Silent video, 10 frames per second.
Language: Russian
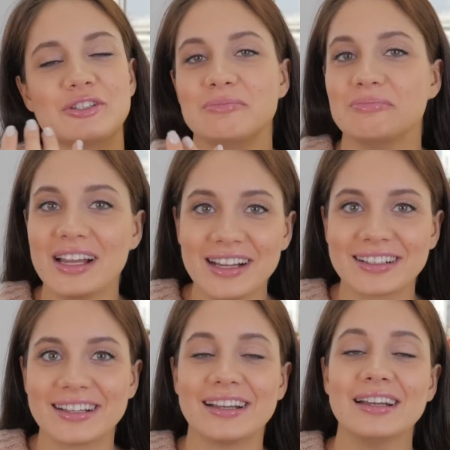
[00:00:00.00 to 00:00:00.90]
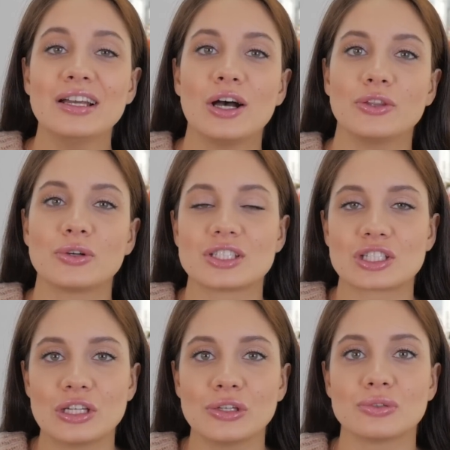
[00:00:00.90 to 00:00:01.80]
очень мягкая, но, к
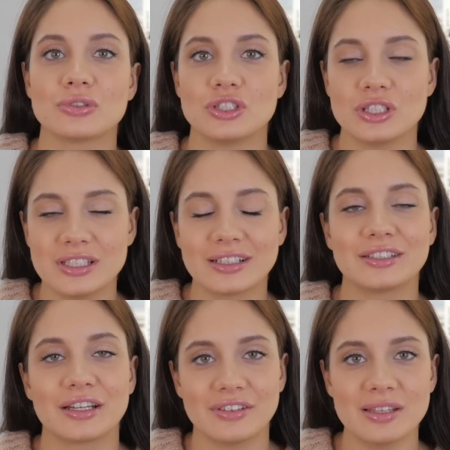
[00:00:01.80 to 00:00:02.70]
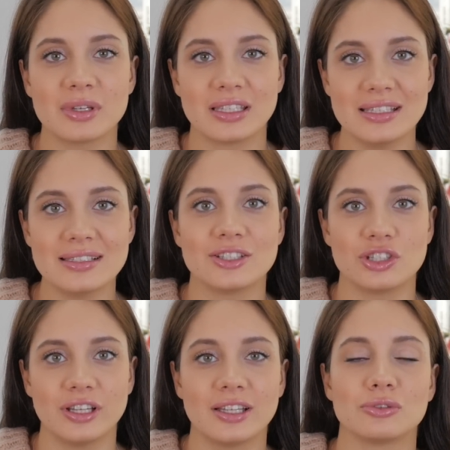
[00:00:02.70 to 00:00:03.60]
сожалению, через некоторое время кисть
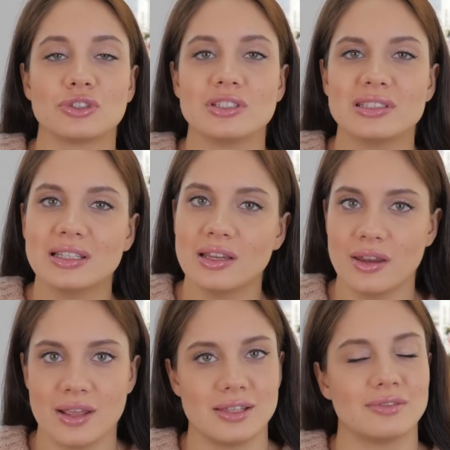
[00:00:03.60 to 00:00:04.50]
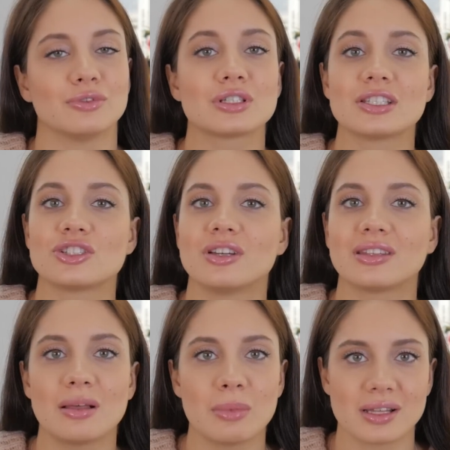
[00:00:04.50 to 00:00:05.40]
начинает очень сильно линять, ворс
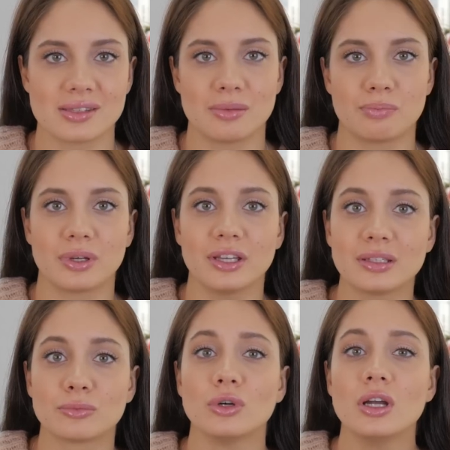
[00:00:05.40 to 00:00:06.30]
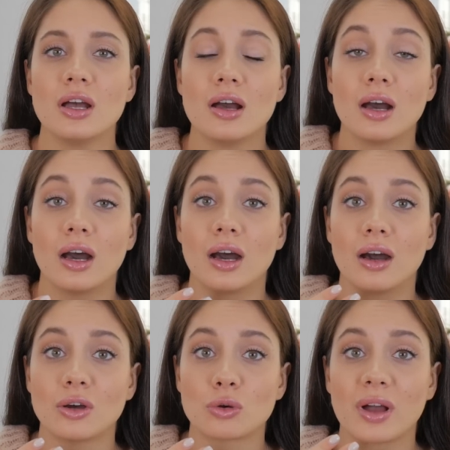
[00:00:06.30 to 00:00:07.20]
начинает ломаться, и поэтому
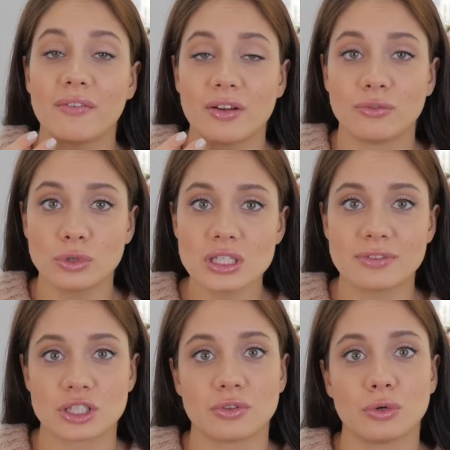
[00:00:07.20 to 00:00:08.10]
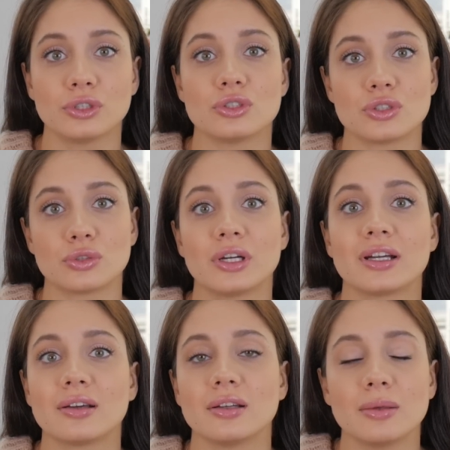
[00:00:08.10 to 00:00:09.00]
а, грубо говоря, ворс ваш выходит из
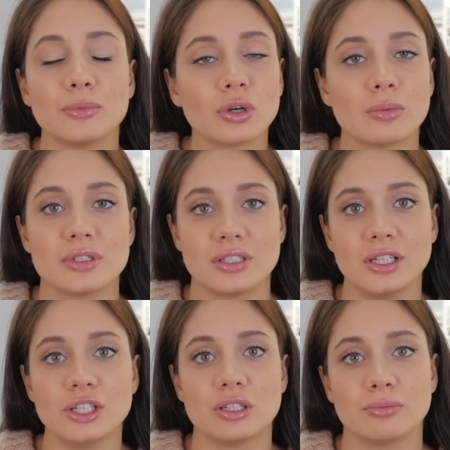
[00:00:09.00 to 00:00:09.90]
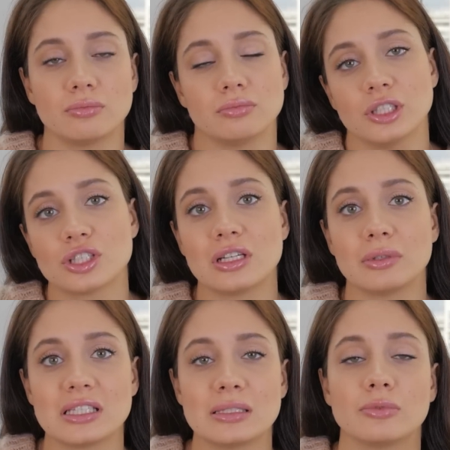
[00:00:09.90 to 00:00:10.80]
строя э, намного быстрее, чем
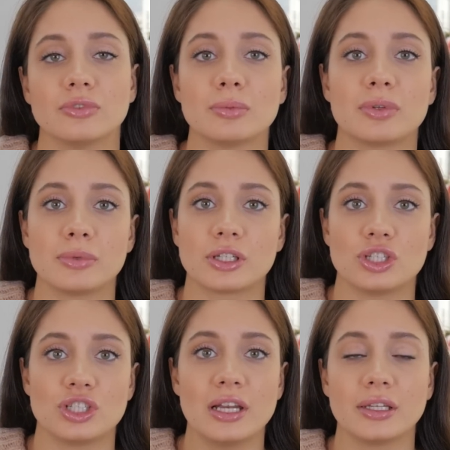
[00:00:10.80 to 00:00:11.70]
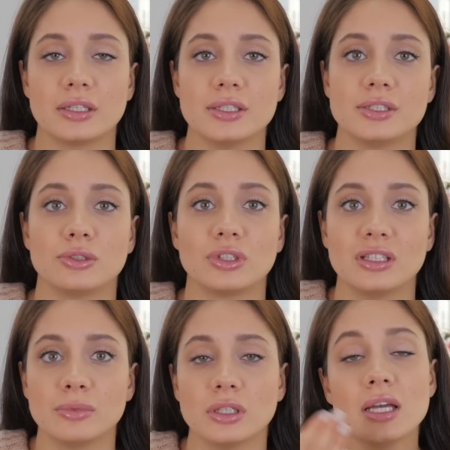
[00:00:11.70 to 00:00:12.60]
нежели если бы вы, например, очищали кисти
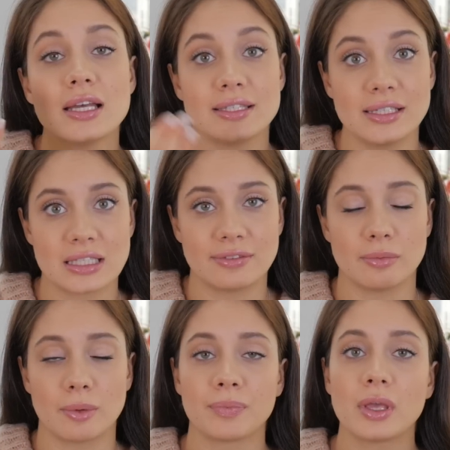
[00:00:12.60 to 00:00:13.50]
другими средствами.